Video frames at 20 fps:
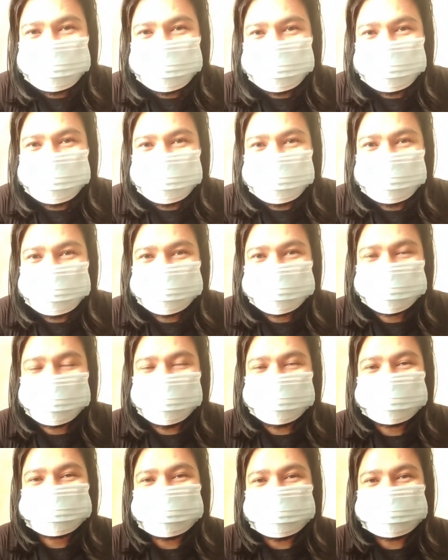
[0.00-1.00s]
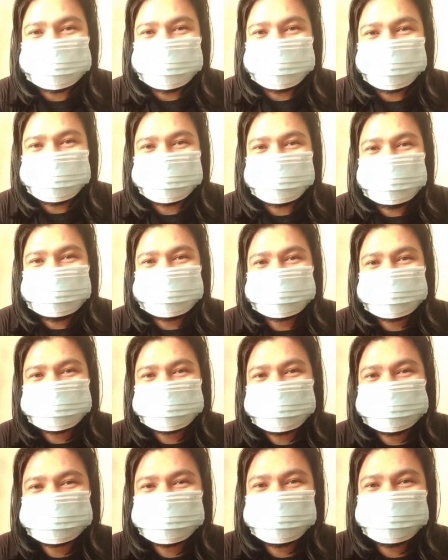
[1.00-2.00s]
Uh, ano ba yung papel niya sa
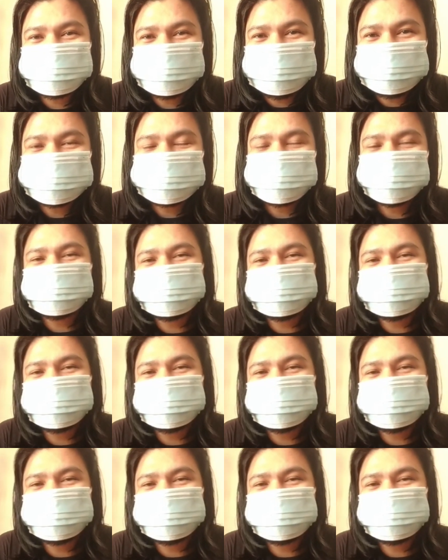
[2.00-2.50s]
ating sound system?